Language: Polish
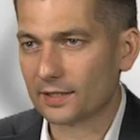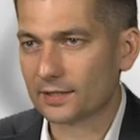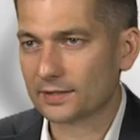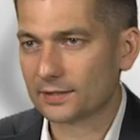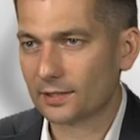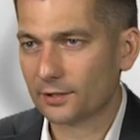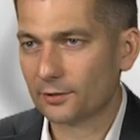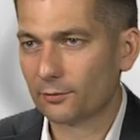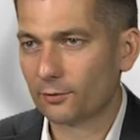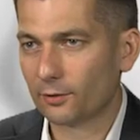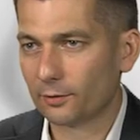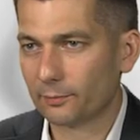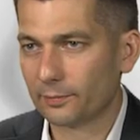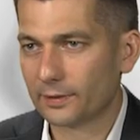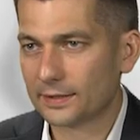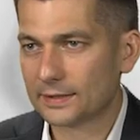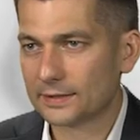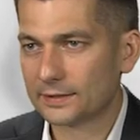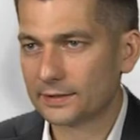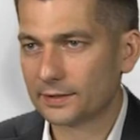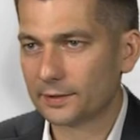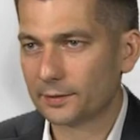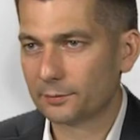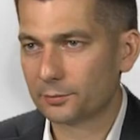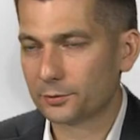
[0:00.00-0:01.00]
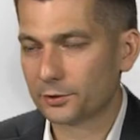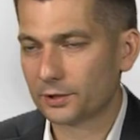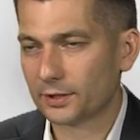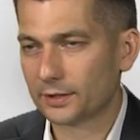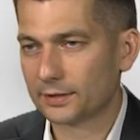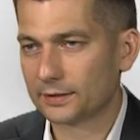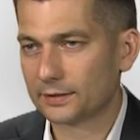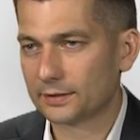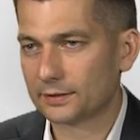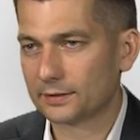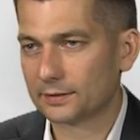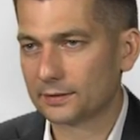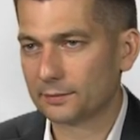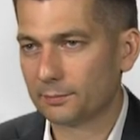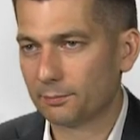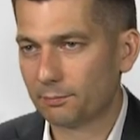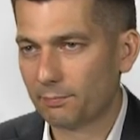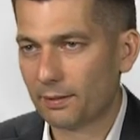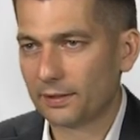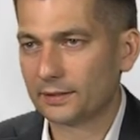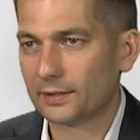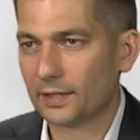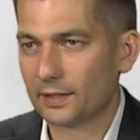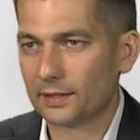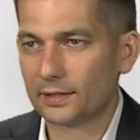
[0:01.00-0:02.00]
stoją obecnie przed e,
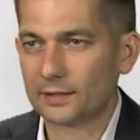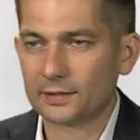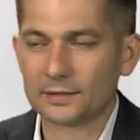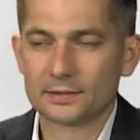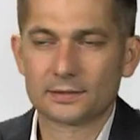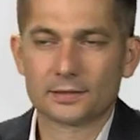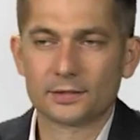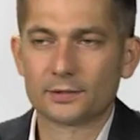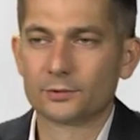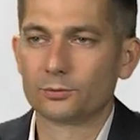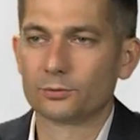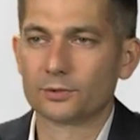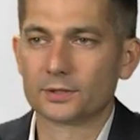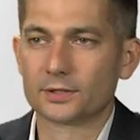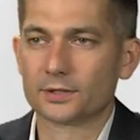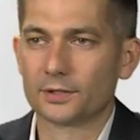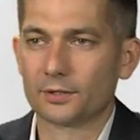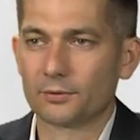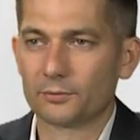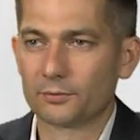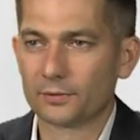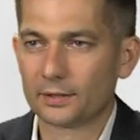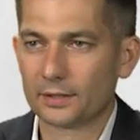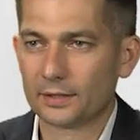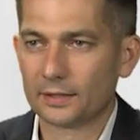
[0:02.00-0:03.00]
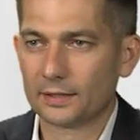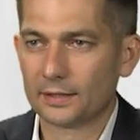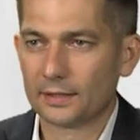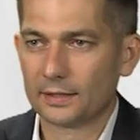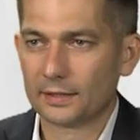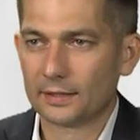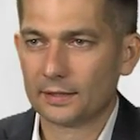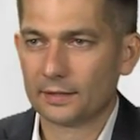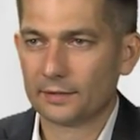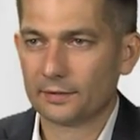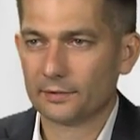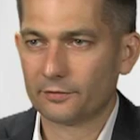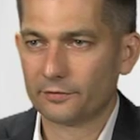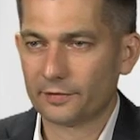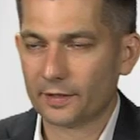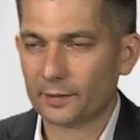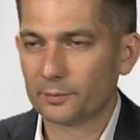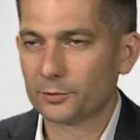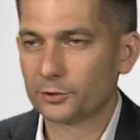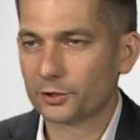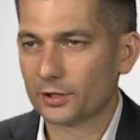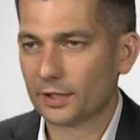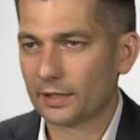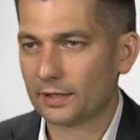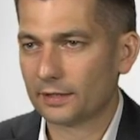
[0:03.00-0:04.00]
Pana instytucją? Wiem,
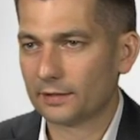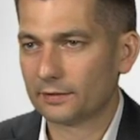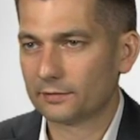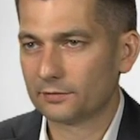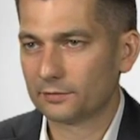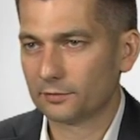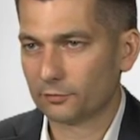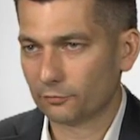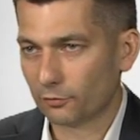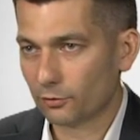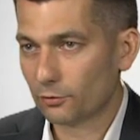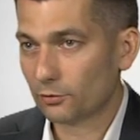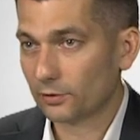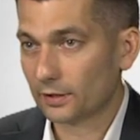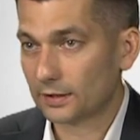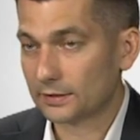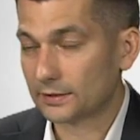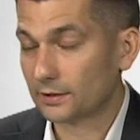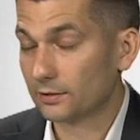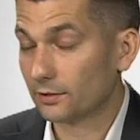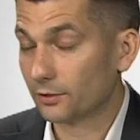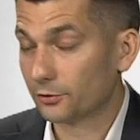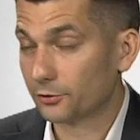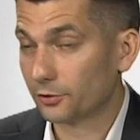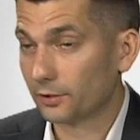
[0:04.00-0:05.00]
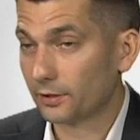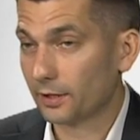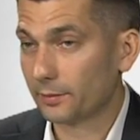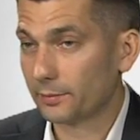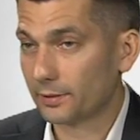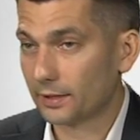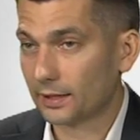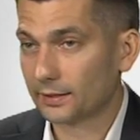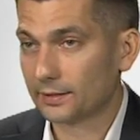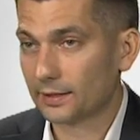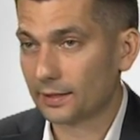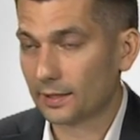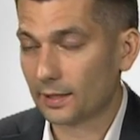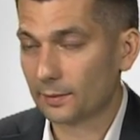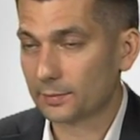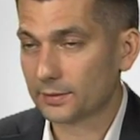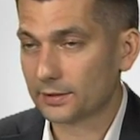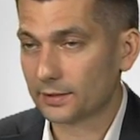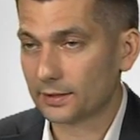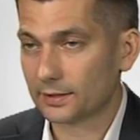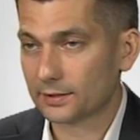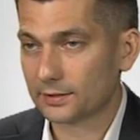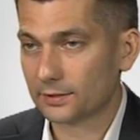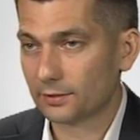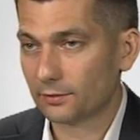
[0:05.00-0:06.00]
że w ogóle Zjednoczone Emiraty
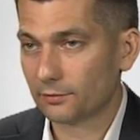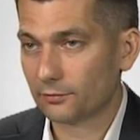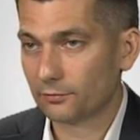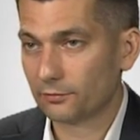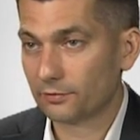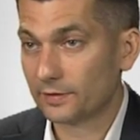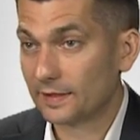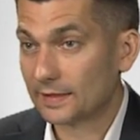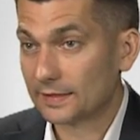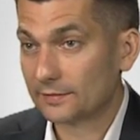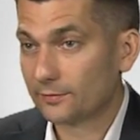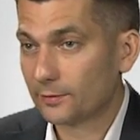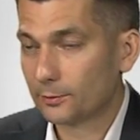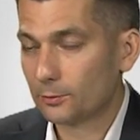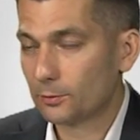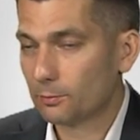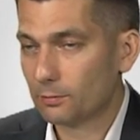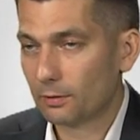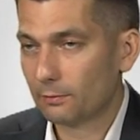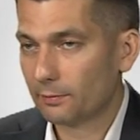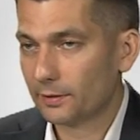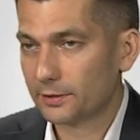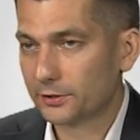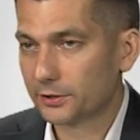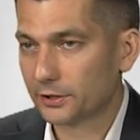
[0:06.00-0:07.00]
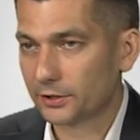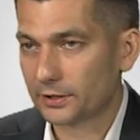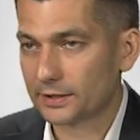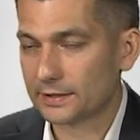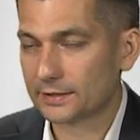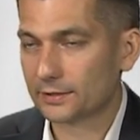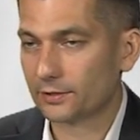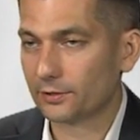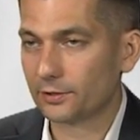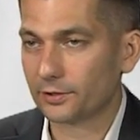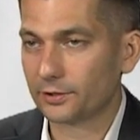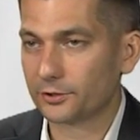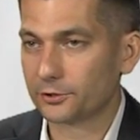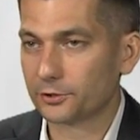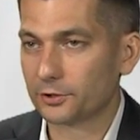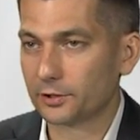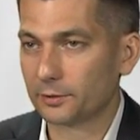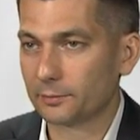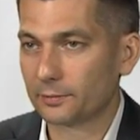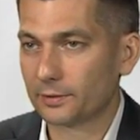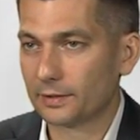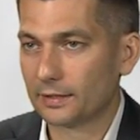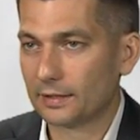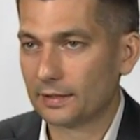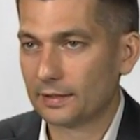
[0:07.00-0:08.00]
Arabskie są w niezwykłym momencie
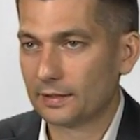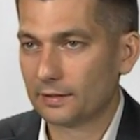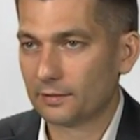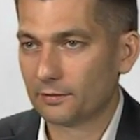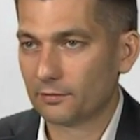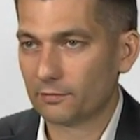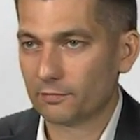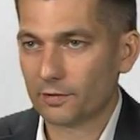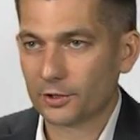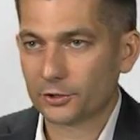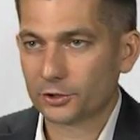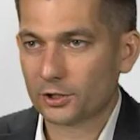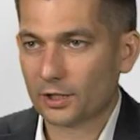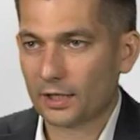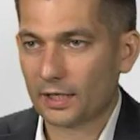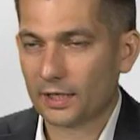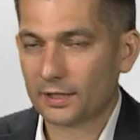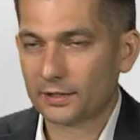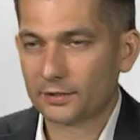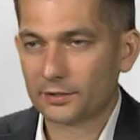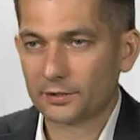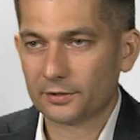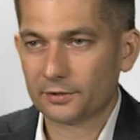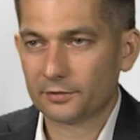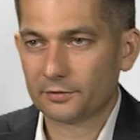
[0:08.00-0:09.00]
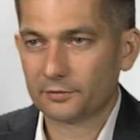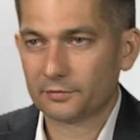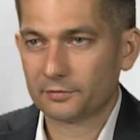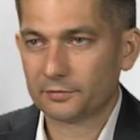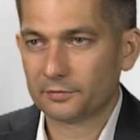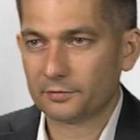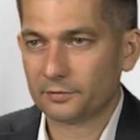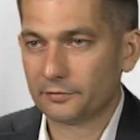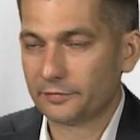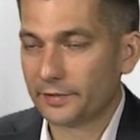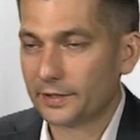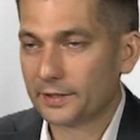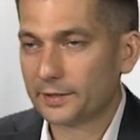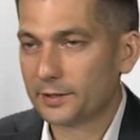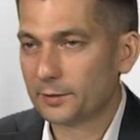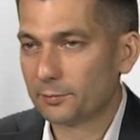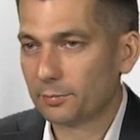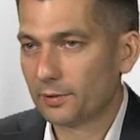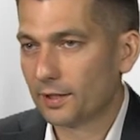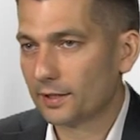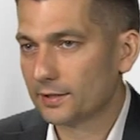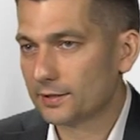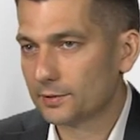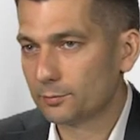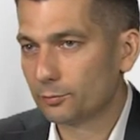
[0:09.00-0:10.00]
historycznym wasz kraj to wielki
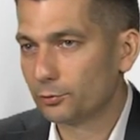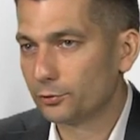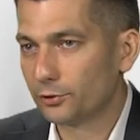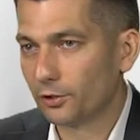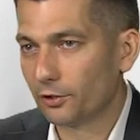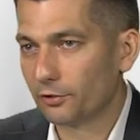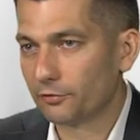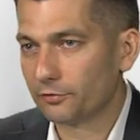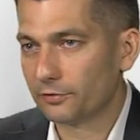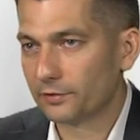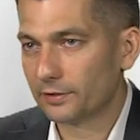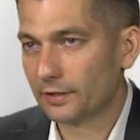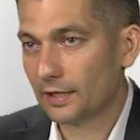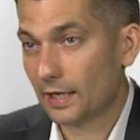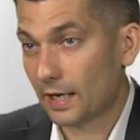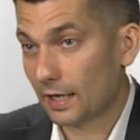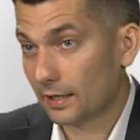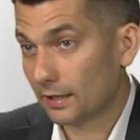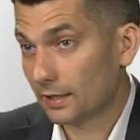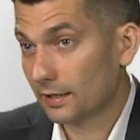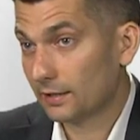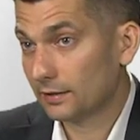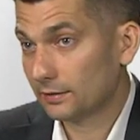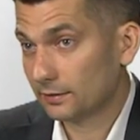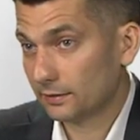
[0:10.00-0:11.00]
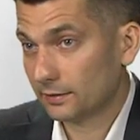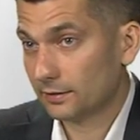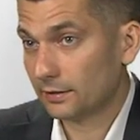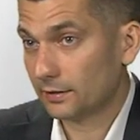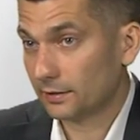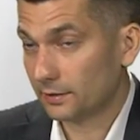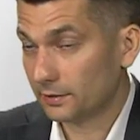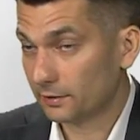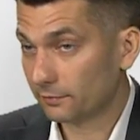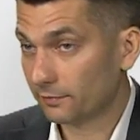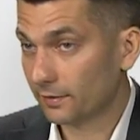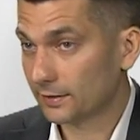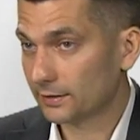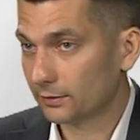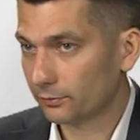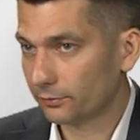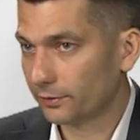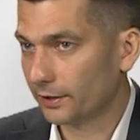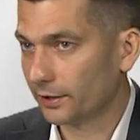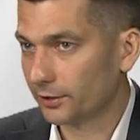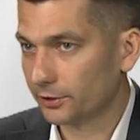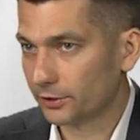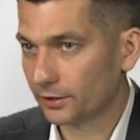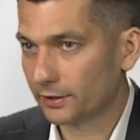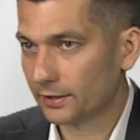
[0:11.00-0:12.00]
plac budowy, ale
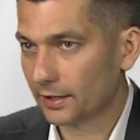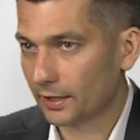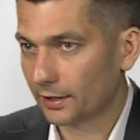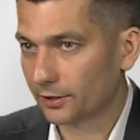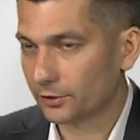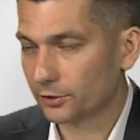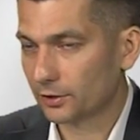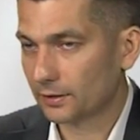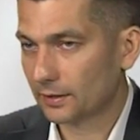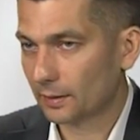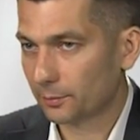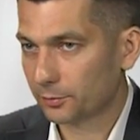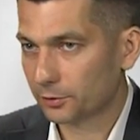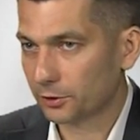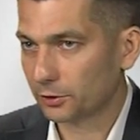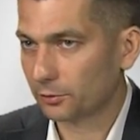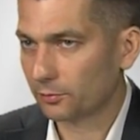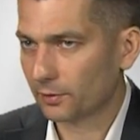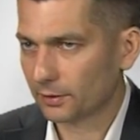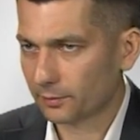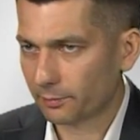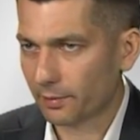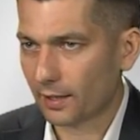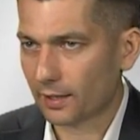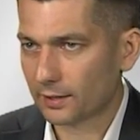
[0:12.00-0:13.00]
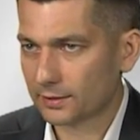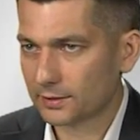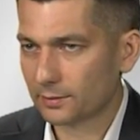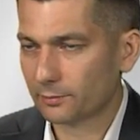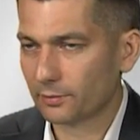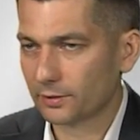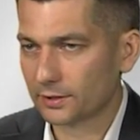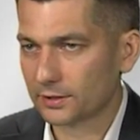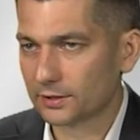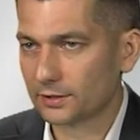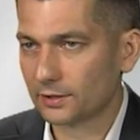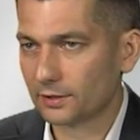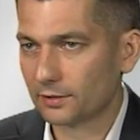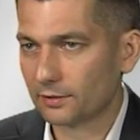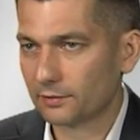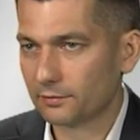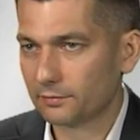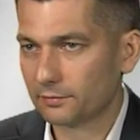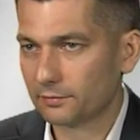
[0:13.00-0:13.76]
inwestujecie także na przykład bardzo mocno